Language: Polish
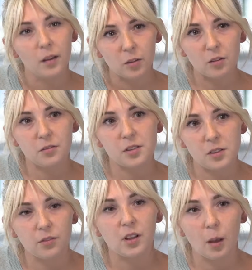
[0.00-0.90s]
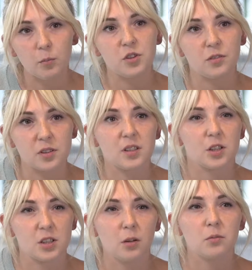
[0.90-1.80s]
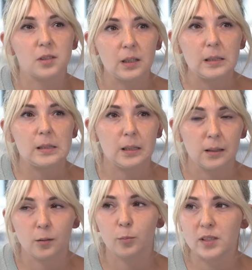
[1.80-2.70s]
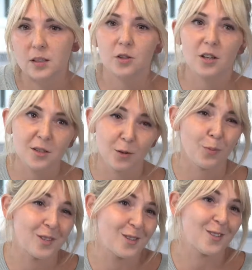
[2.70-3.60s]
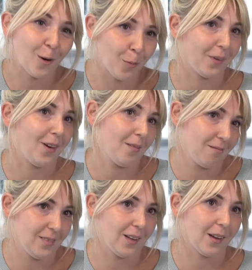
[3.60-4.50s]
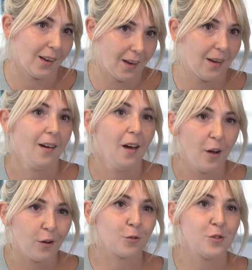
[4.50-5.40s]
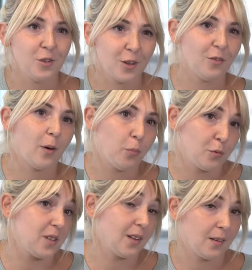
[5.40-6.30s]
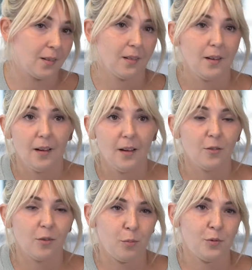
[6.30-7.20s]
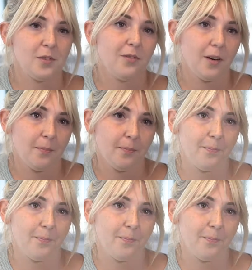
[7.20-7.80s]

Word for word: to wydaje mi się wystarczające jest na obecne czasy i obecne zarobki dla takiej rodziny 2 plus 1, 2 plus 2.